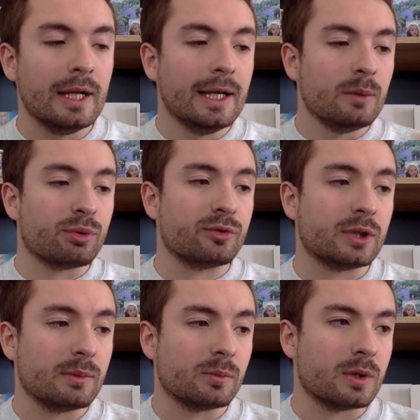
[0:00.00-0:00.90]
Pour ceux
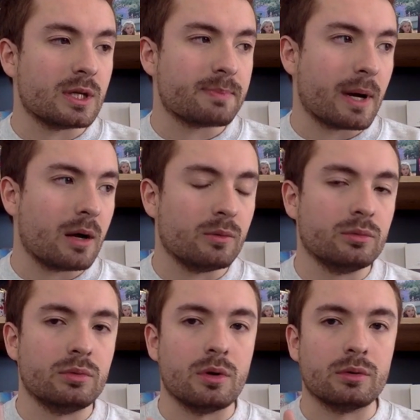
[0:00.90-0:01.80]
qui me connaissent pas
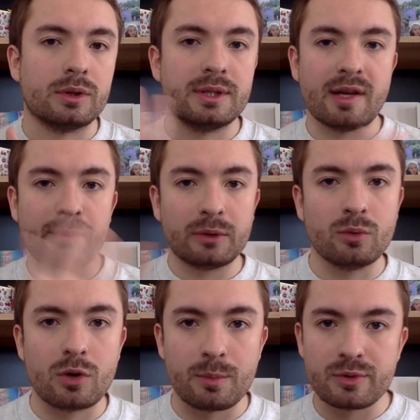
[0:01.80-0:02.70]
ou euh, qui savent pas trop
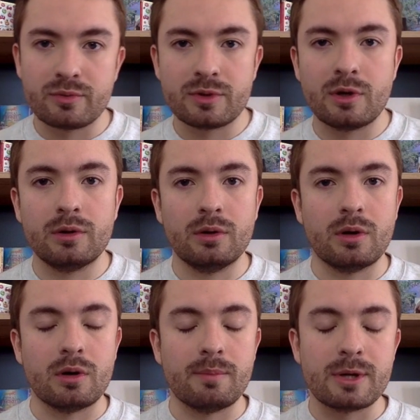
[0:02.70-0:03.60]
comment je fonctionne,
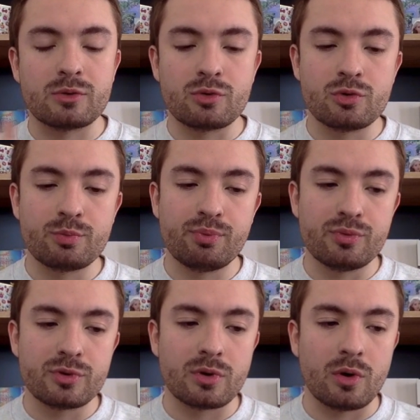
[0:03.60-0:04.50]
bah, je juge
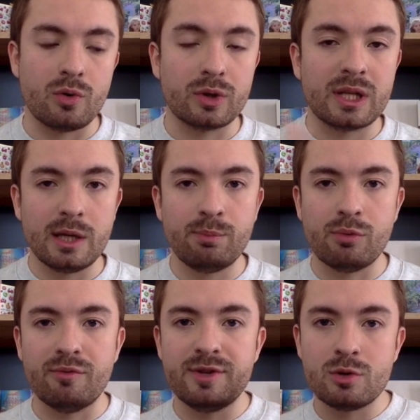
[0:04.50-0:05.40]
plus le clip,
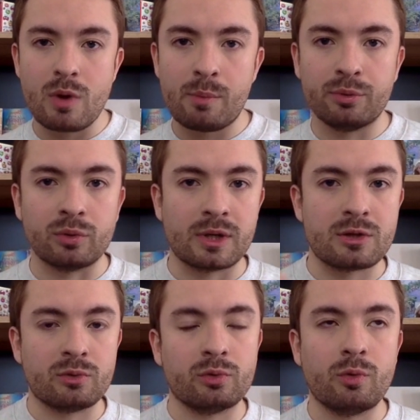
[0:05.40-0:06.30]
le visuel plutôt que la
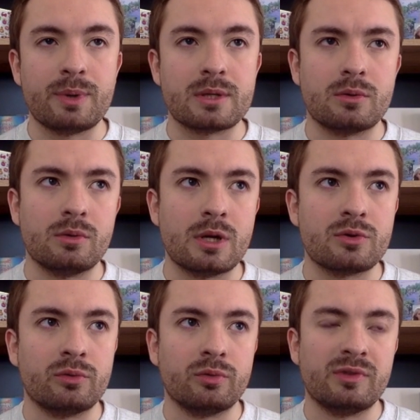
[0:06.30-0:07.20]
chanson parce que la
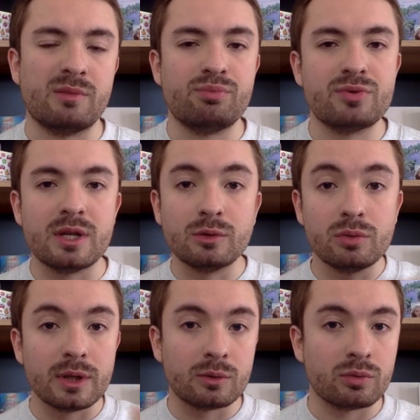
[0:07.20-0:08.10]
chanson c'est plus les goûts
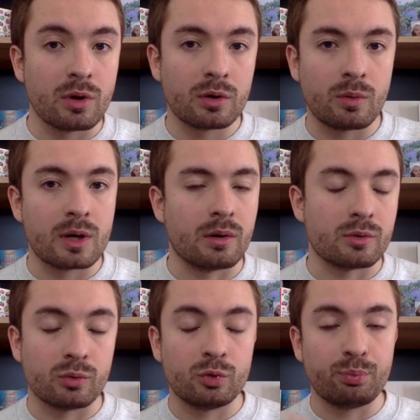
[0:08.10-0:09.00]
et les couleurs quoi. Euh,
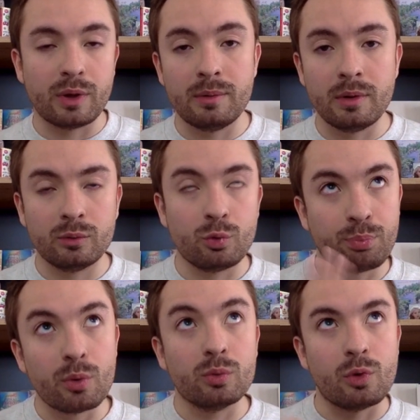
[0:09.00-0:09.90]
tu peux, aimer, tu
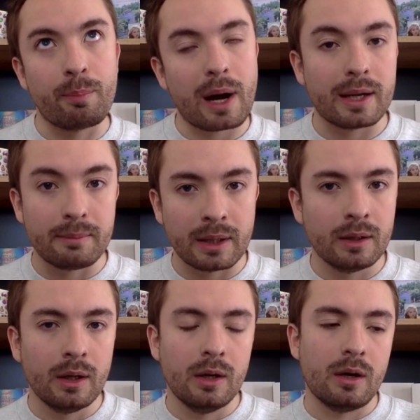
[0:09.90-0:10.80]
peux ou ne pas aimer
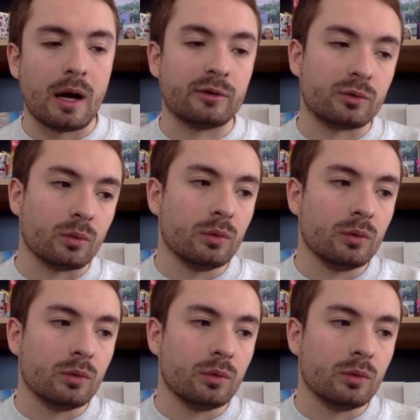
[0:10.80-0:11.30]
un son.